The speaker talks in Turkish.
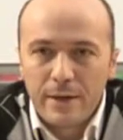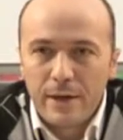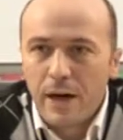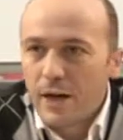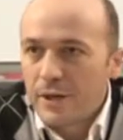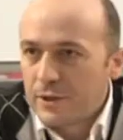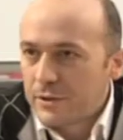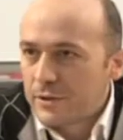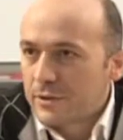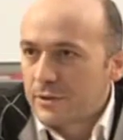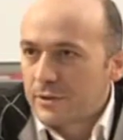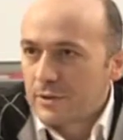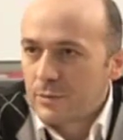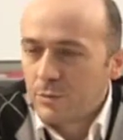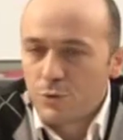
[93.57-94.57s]
Hayır,
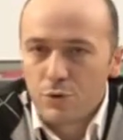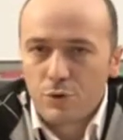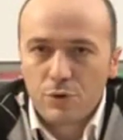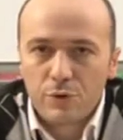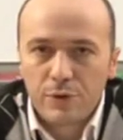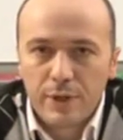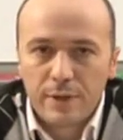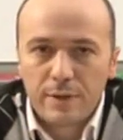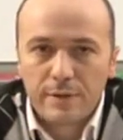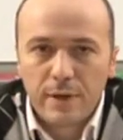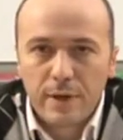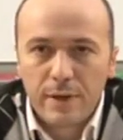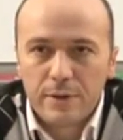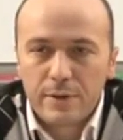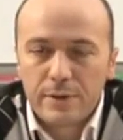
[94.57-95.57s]
bu sorunun yanıtı
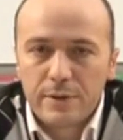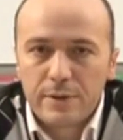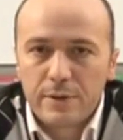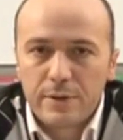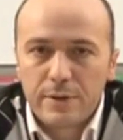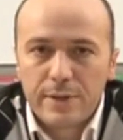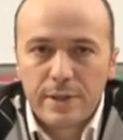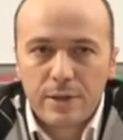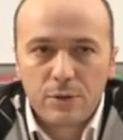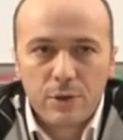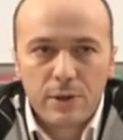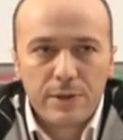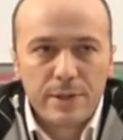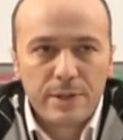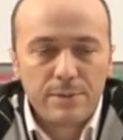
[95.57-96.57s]
hayır.
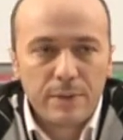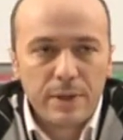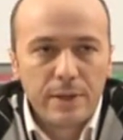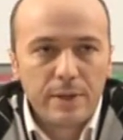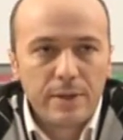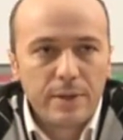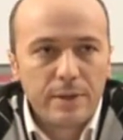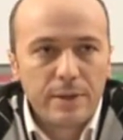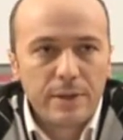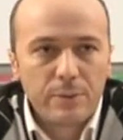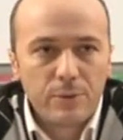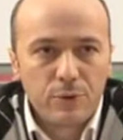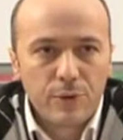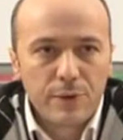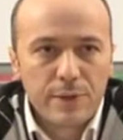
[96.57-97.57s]
Sekülerizmle
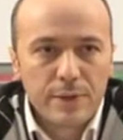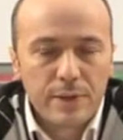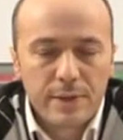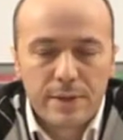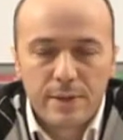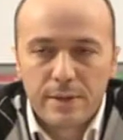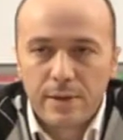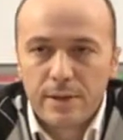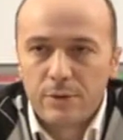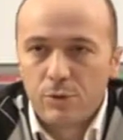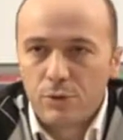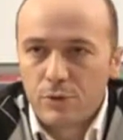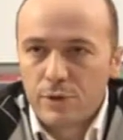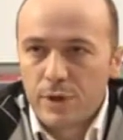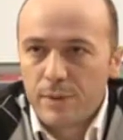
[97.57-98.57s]
demokrasi arasında
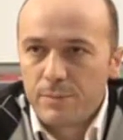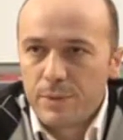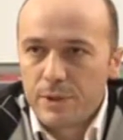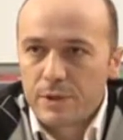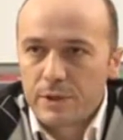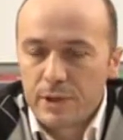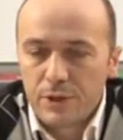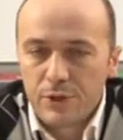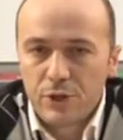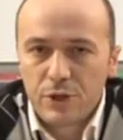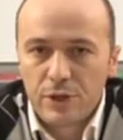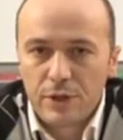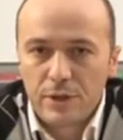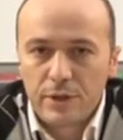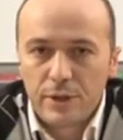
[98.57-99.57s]
doğrudan bir
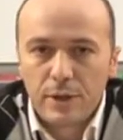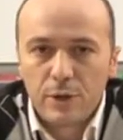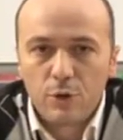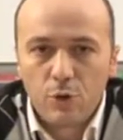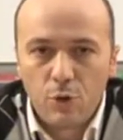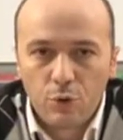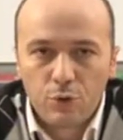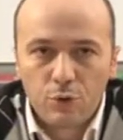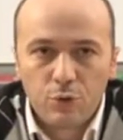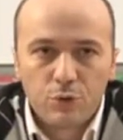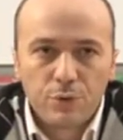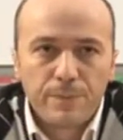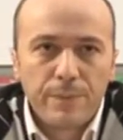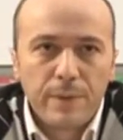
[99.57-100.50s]
ilişki yoktur.